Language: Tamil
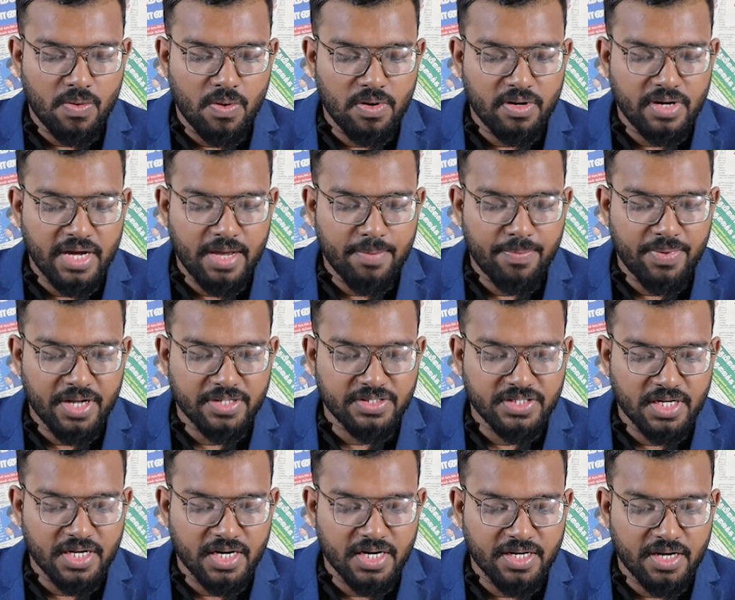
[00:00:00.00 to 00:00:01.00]
கொள்கை
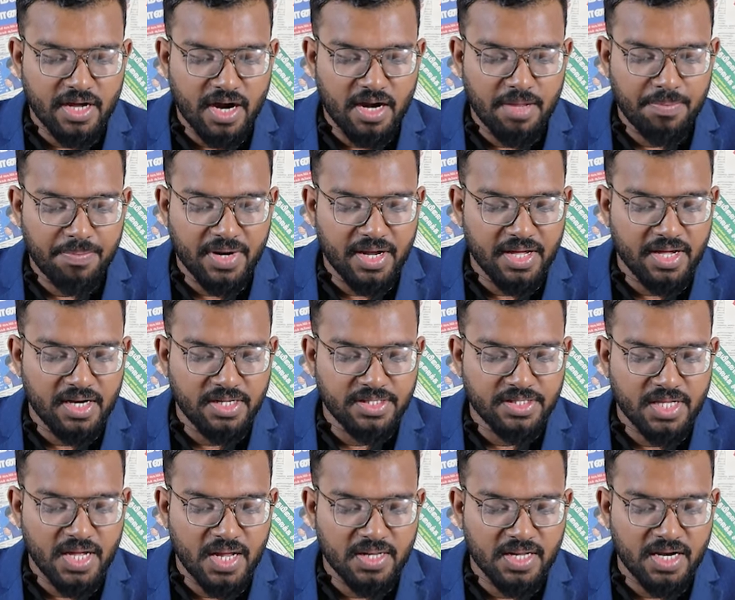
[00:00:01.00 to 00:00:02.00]
பிரச்சனைகளின் அடிப்படையில்
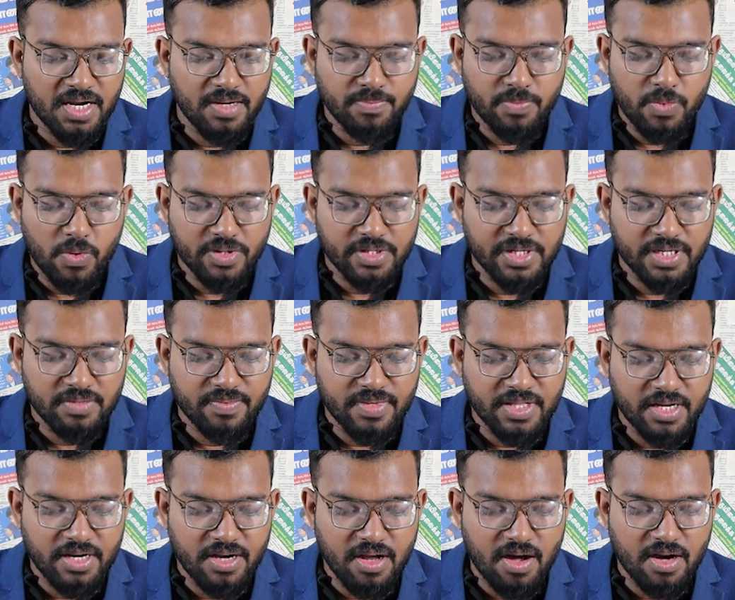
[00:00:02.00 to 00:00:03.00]
தேர்தலில்
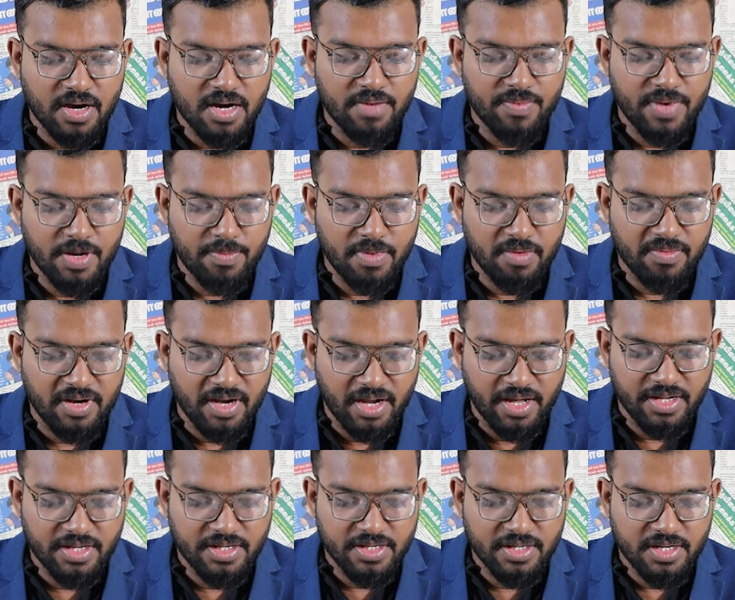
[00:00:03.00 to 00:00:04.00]
போட்டியிடுவதை நாங்கள் விரும்பவில்லை